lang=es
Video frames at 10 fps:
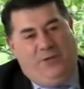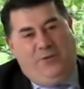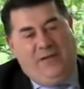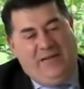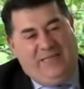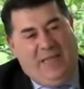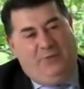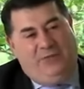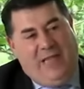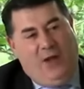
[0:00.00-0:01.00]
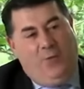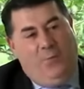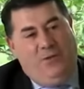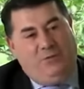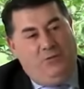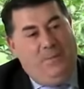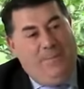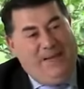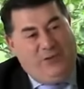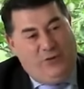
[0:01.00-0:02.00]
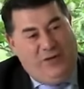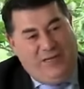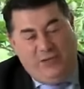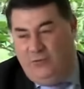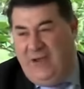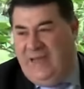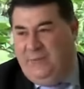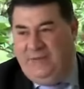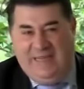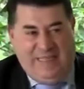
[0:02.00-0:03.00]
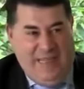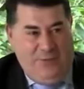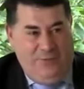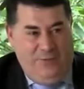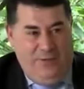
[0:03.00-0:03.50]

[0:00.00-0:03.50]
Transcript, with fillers: Es decir, el Estado está compuesto de personas, no hay ningún Estado.